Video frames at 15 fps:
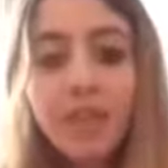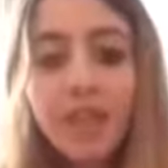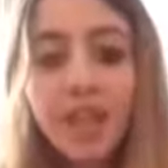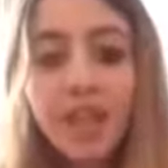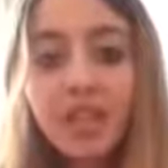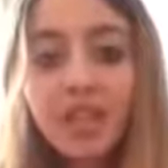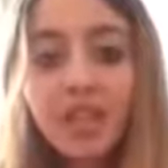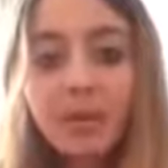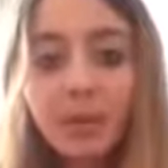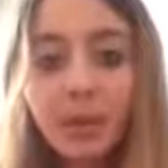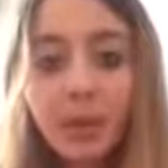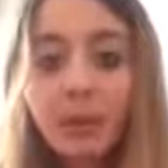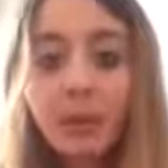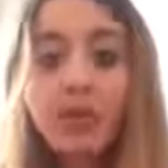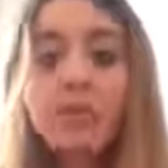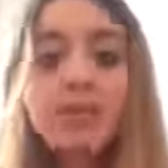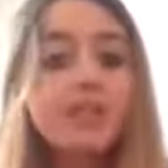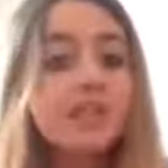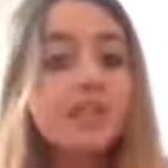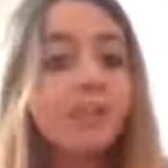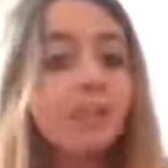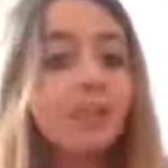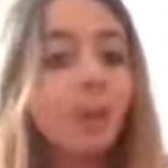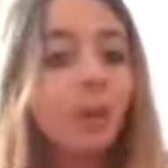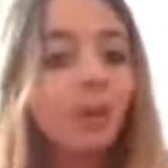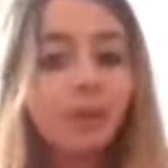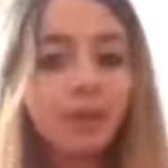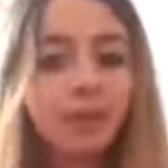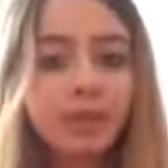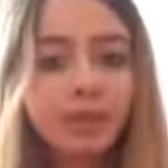gençliğimi görmek nasip
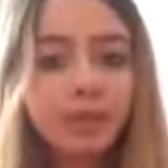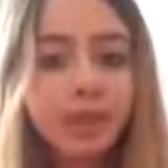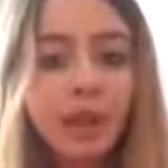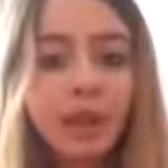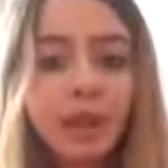olmasın.